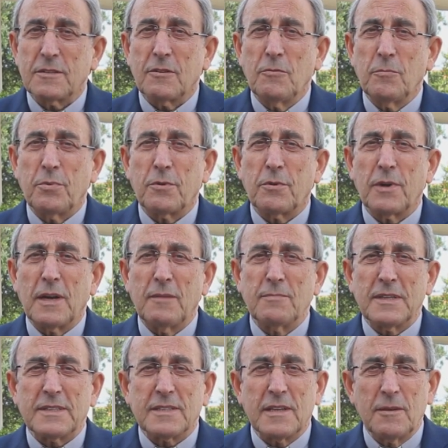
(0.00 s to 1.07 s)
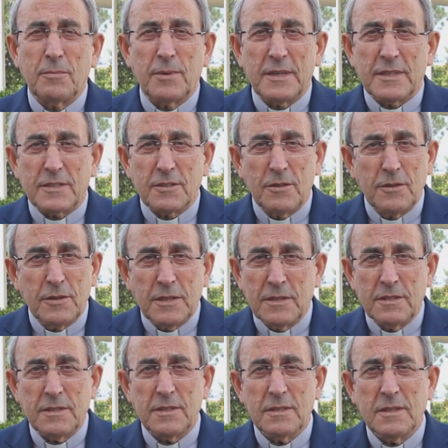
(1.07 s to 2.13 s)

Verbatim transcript: com um programa de celebrações,